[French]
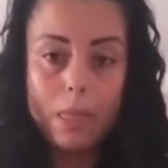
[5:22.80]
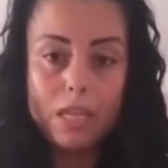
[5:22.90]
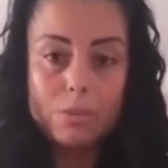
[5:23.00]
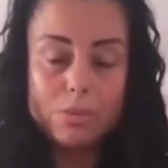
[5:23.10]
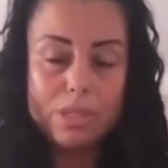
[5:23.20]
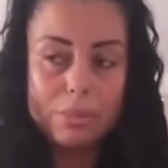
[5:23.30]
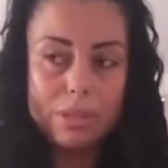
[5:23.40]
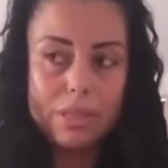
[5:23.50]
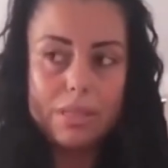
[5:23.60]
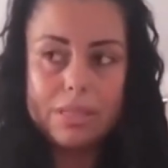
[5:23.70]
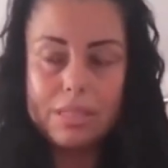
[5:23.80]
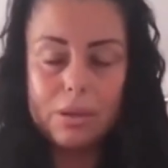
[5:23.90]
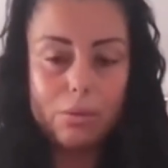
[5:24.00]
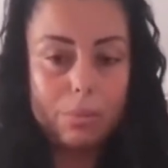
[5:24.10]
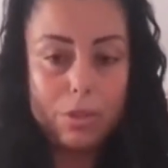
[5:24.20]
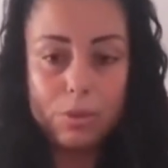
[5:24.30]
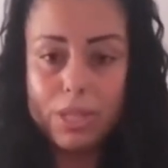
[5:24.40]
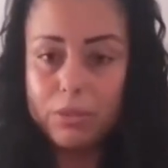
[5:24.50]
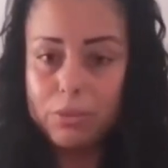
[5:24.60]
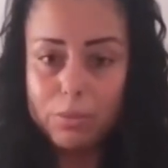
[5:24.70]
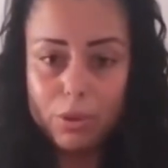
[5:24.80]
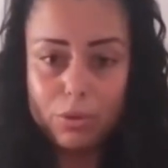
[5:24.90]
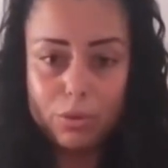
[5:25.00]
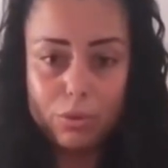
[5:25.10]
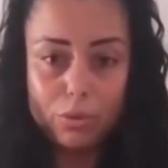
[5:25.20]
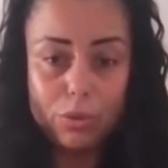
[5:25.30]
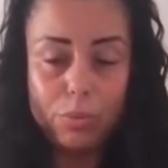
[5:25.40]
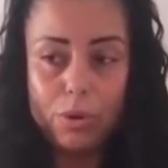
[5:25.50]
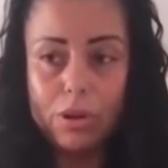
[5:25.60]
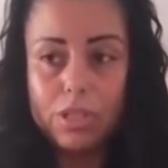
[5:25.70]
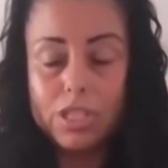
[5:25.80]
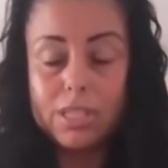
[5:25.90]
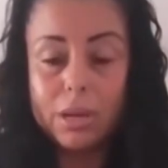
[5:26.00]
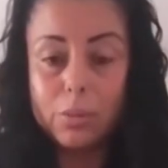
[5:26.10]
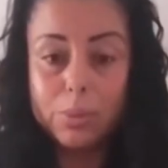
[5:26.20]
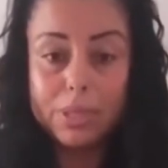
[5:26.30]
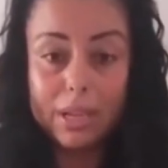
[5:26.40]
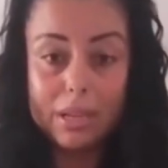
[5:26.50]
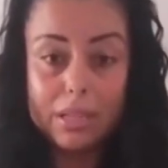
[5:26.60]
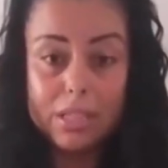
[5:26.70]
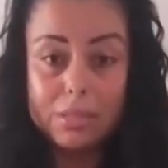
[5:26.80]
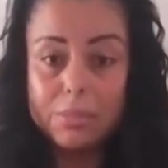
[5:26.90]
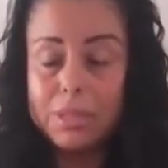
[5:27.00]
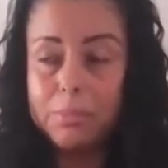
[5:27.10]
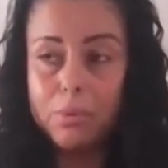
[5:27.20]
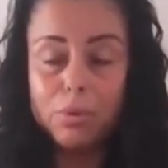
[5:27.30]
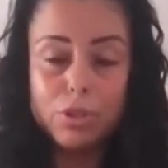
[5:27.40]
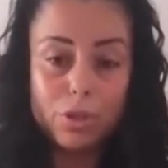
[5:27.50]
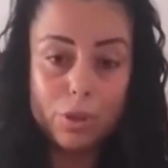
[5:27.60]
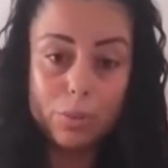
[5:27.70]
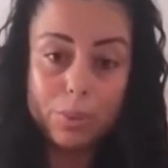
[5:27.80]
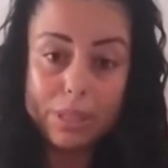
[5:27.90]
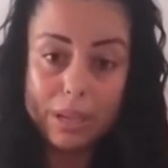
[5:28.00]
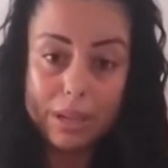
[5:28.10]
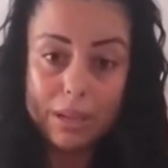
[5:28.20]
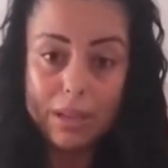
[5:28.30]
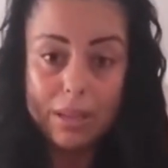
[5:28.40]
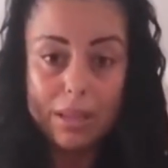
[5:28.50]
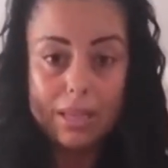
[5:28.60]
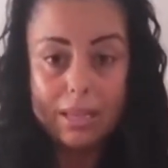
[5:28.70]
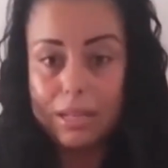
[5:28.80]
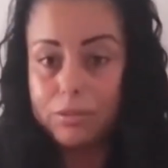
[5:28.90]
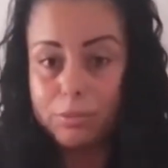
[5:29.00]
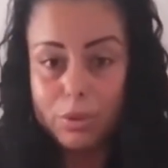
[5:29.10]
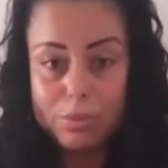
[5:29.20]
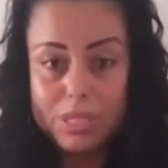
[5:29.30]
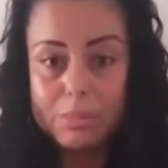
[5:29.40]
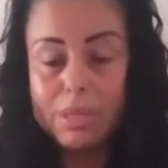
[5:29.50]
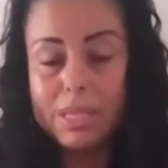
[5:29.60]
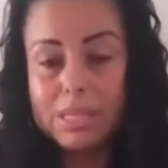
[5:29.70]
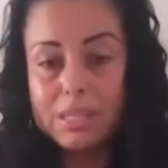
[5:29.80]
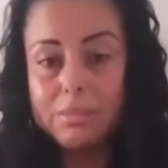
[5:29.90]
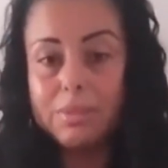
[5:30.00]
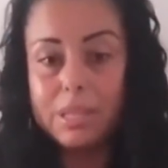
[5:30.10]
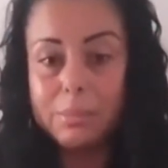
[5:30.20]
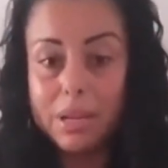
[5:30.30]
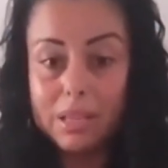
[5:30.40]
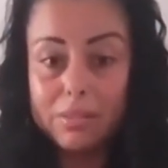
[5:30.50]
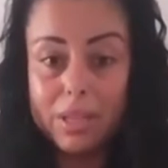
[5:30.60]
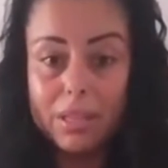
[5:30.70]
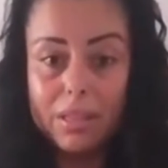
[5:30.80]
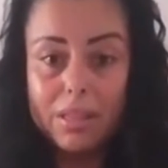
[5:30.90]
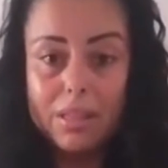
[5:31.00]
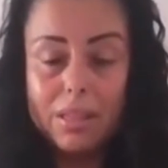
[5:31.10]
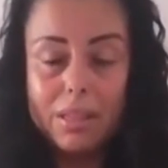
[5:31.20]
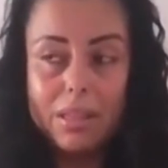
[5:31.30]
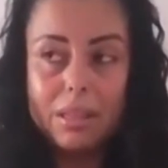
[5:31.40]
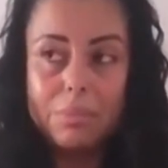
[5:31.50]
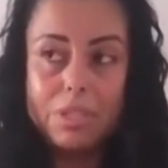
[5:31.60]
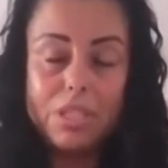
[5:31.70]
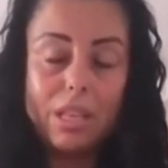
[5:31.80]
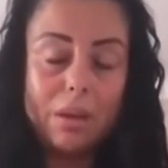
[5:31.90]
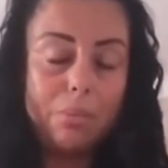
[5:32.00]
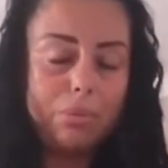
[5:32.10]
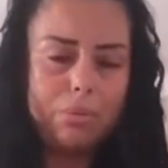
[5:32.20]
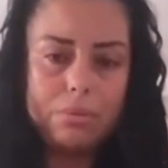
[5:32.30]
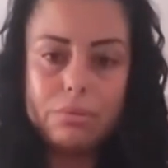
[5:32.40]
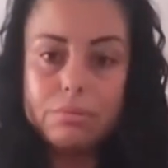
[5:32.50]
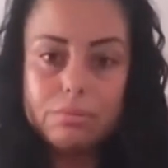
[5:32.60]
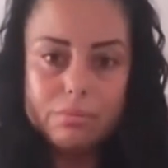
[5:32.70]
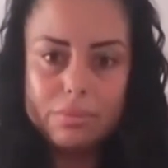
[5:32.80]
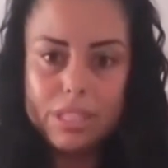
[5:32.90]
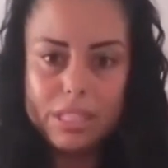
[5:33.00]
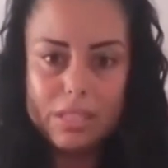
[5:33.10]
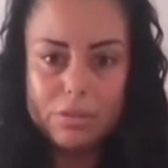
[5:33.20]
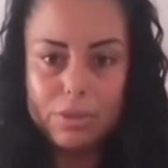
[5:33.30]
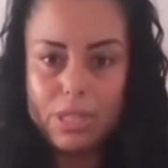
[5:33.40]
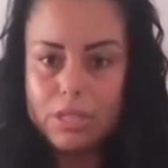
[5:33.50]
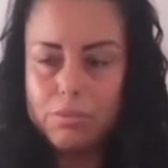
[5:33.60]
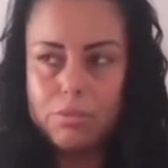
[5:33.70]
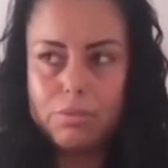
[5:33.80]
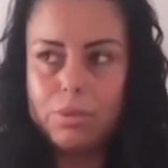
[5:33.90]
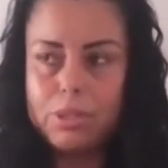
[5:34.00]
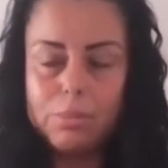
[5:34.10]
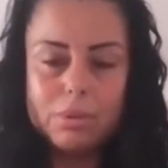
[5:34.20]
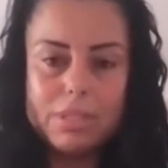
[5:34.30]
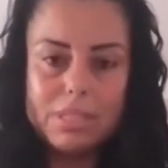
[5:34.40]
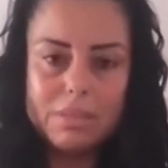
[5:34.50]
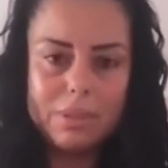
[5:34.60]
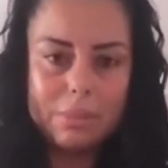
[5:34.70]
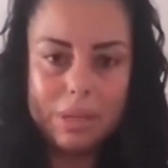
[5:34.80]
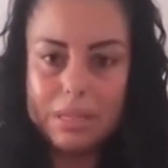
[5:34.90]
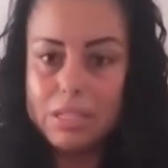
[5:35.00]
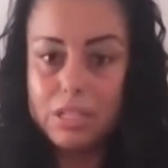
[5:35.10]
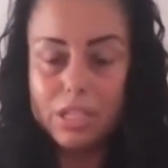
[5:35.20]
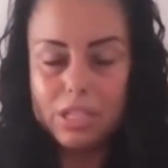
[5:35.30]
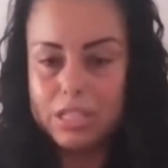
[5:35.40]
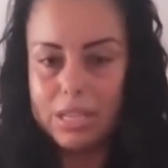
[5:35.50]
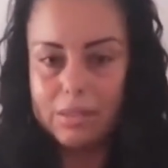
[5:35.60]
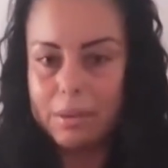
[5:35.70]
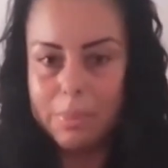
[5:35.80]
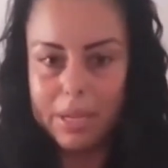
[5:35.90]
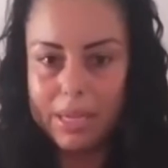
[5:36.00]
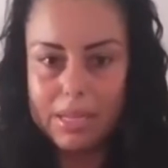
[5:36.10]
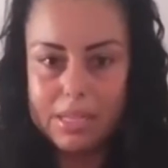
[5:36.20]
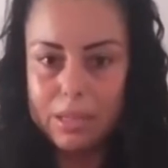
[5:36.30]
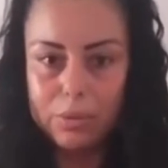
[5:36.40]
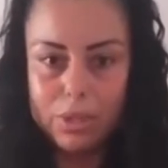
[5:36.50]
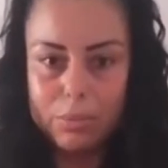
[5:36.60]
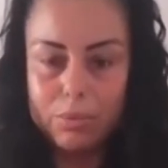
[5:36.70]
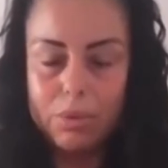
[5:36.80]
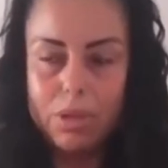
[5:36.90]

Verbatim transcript: je me disais mais c'est quoi bah, Je voyais tout le monde autour de moi, j'étais à l'hôpital, je dis mais pourquoi je suis à l'hôpital Et là tout le monde m'expliquait ce qui venait de m'arriver. Et puis j'étais un peu, j'étais sonnée, je me, demandais ce qui venait de m'arriver, j'arrivais pas à réaliser au début.